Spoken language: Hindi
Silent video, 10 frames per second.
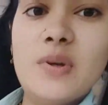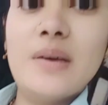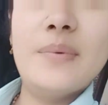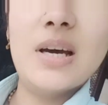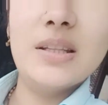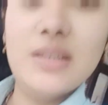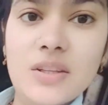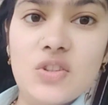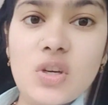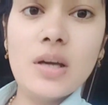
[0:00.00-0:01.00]
ने बना दिया
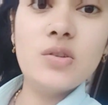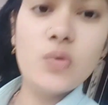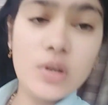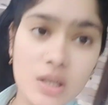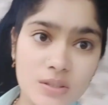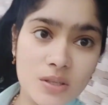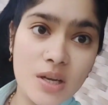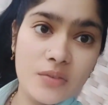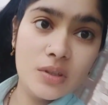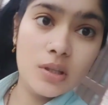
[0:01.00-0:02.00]
है चाय तो फटाक से
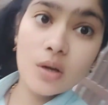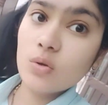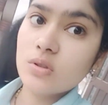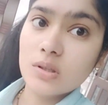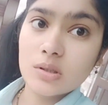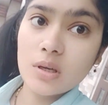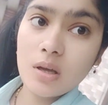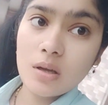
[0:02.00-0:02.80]
चाय पीते हैं और चलते हैं